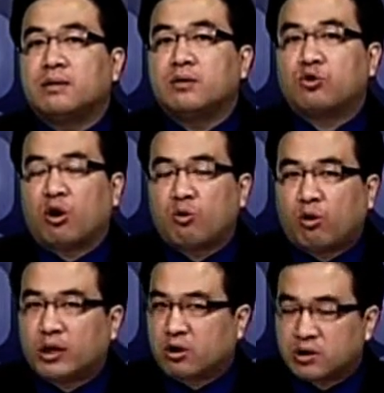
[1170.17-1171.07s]
全国
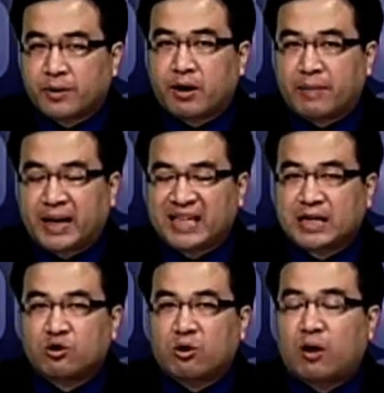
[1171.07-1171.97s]
的投资朋友每天在
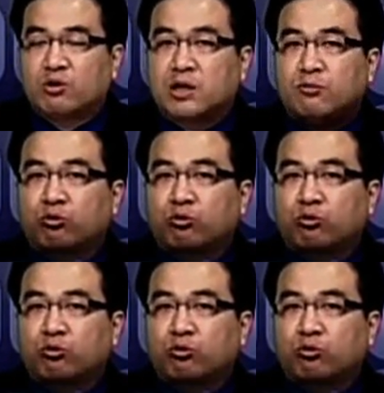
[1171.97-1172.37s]
收看我节目，